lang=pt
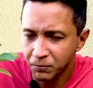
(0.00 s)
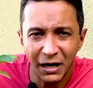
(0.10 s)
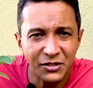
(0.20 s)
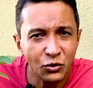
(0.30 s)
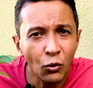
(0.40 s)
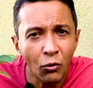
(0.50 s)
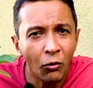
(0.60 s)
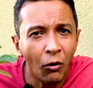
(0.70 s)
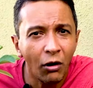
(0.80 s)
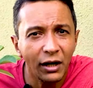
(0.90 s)
passou
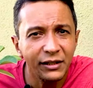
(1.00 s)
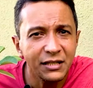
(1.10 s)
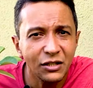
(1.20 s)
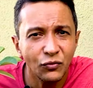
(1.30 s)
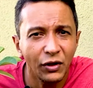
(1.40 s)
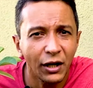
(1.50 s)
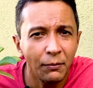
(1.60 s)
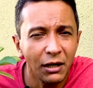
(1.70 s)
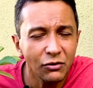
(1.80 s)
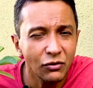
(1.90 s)
cola nesses
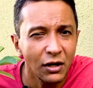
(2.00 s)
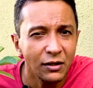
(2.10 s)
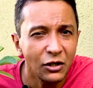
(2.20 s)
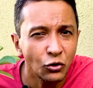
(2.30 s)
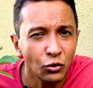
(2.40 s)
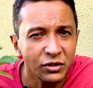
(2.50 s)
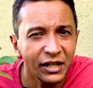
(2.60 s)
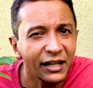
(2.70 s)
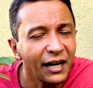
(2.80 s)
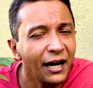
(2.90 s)
ferimentos, deixou
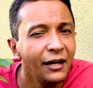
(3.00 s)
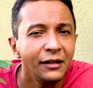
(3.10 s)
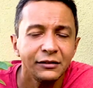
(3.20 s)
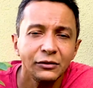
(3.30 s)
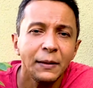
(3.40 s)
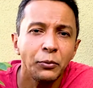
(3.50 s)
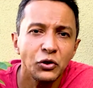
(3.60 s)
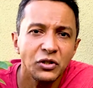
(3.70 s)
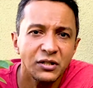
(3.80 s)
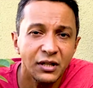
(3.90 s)
secar, então
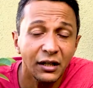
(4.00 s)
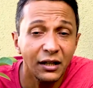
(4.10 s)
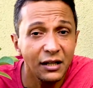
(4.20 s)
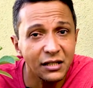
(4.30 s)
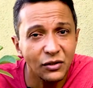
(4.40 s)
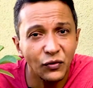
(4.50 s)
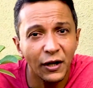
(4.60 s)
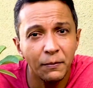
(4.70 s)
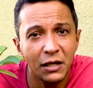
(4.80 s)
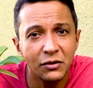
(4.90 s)
depois de seca, esses
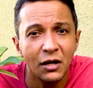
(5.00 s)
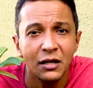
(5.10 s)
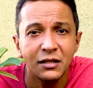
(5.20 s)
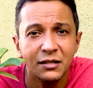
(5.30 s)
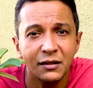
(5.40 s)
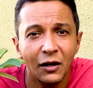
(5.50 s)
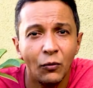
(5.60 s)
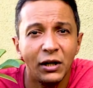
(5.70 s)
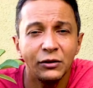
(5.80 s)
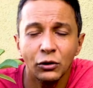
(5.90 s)
ferimentos
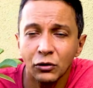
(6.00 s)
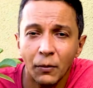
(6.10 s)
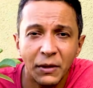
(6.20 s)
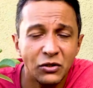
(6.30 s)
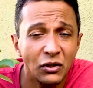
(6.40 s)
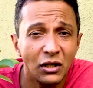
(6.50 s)
estão aí totalmente